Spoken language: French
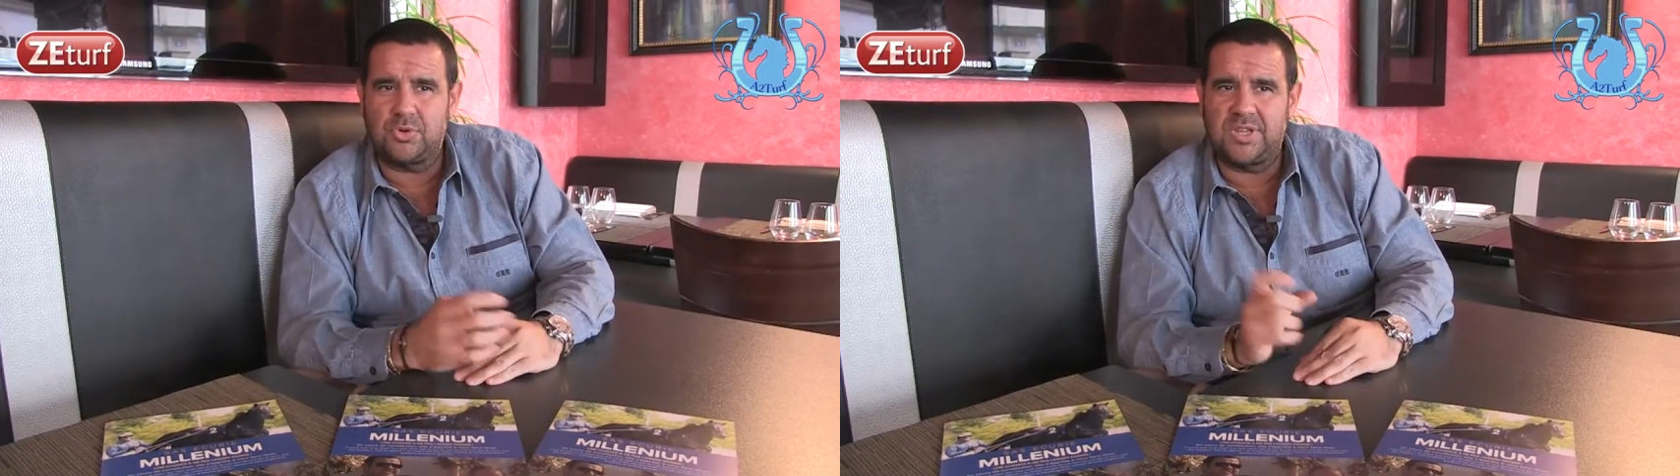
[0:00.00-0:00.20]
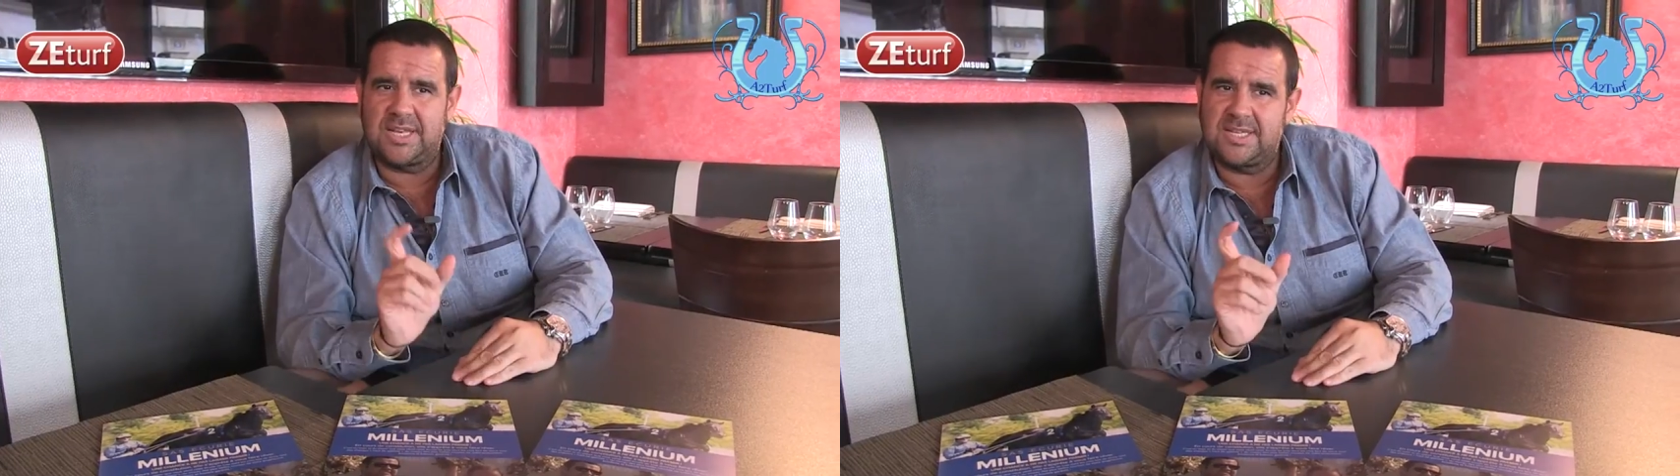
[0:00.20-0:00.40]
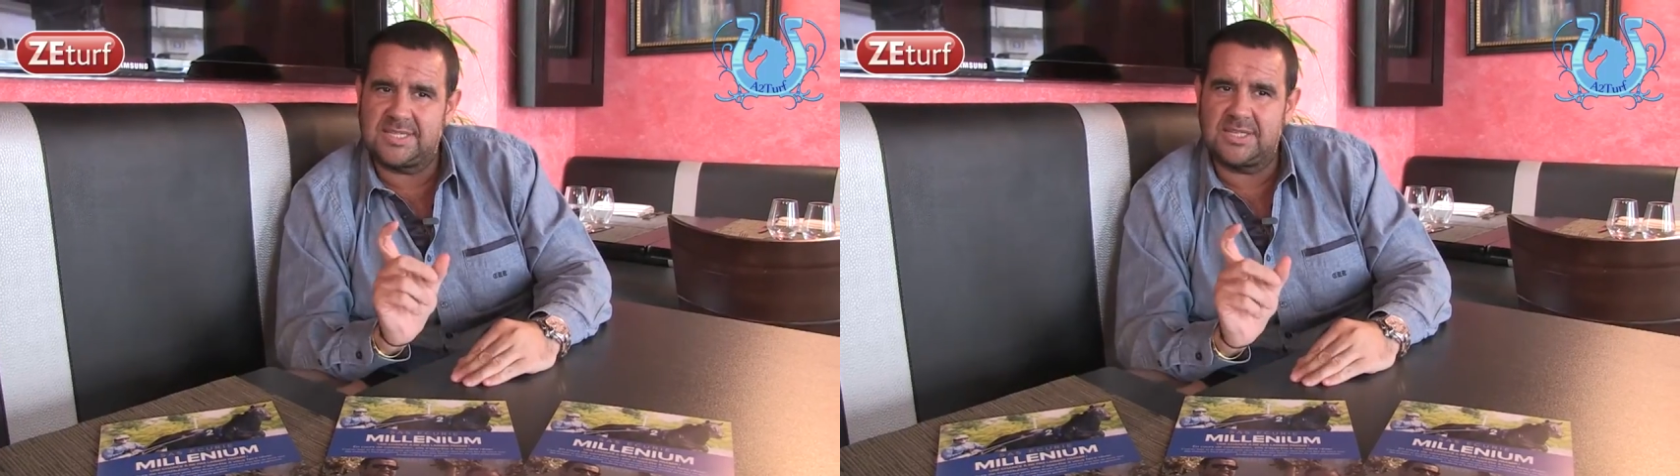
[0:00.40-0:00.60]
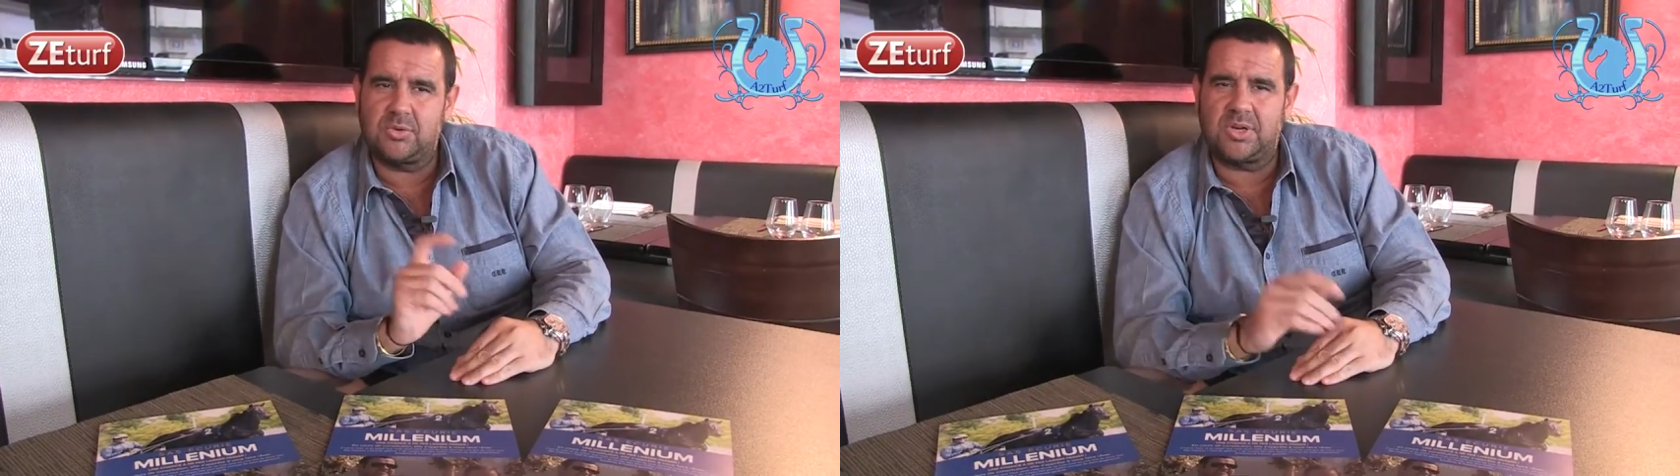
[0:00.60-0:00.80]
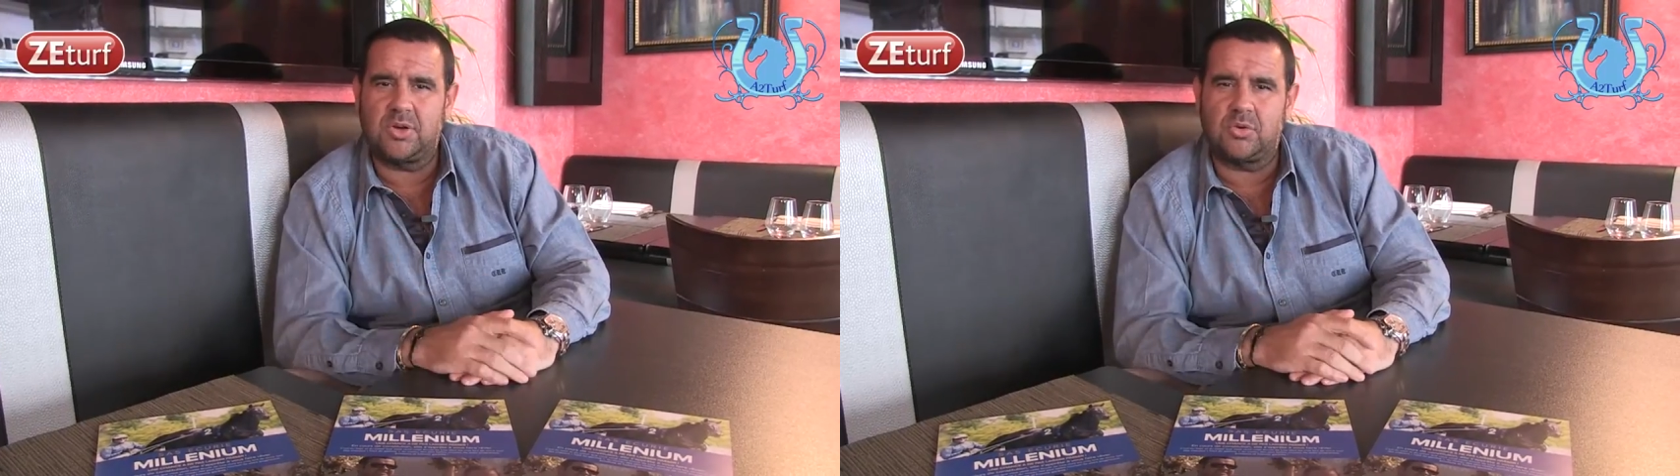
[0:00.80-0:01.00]
modèle des
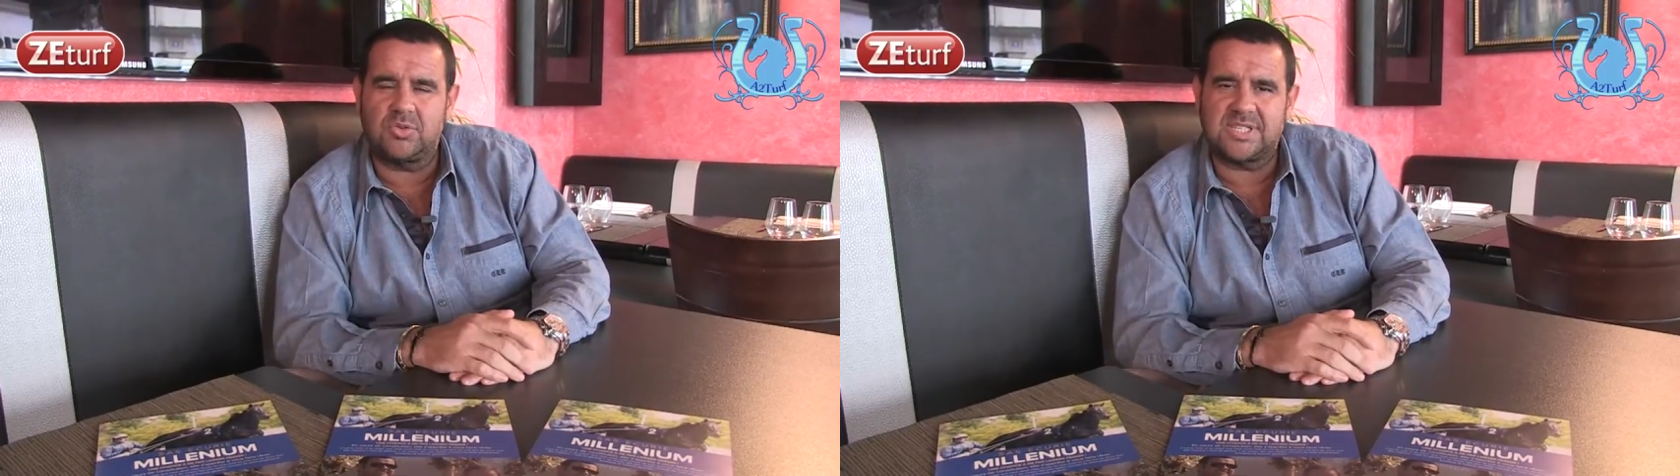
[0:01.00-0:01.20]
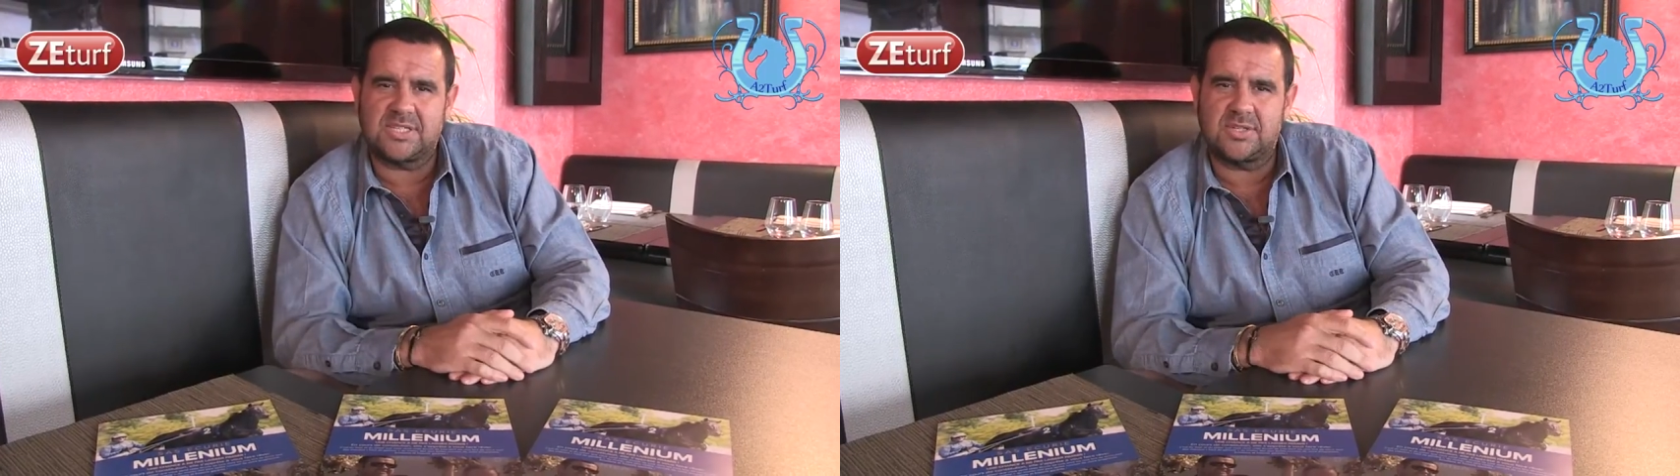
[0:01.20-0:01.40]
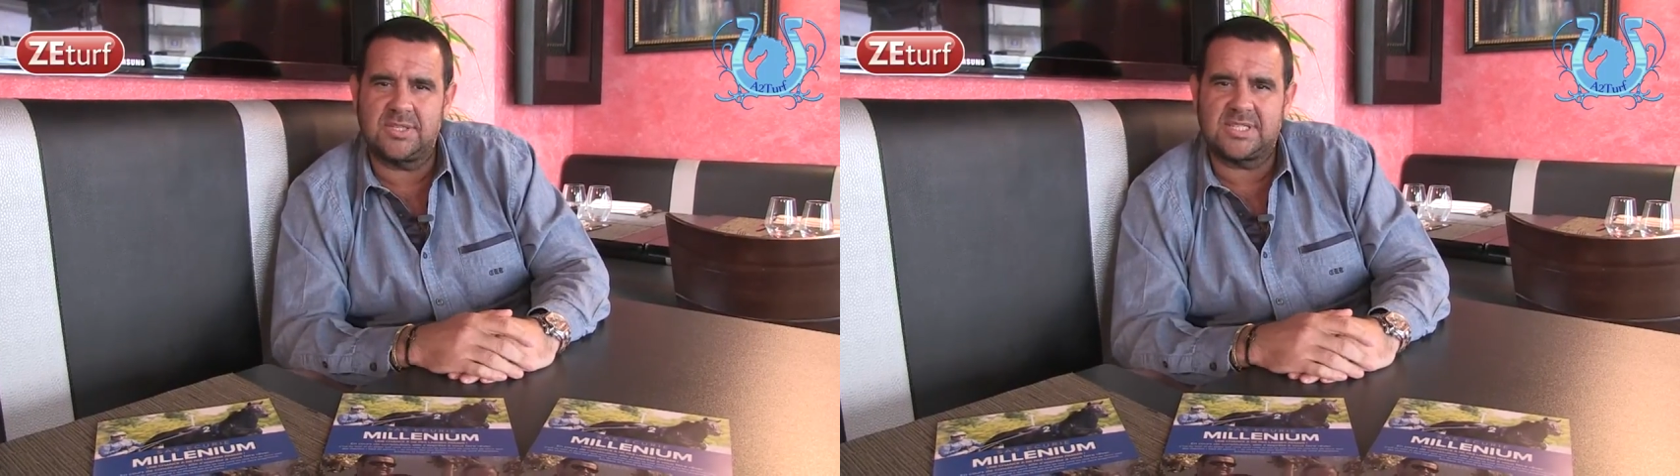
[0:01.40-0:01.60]
écuries anglo-saxonnes,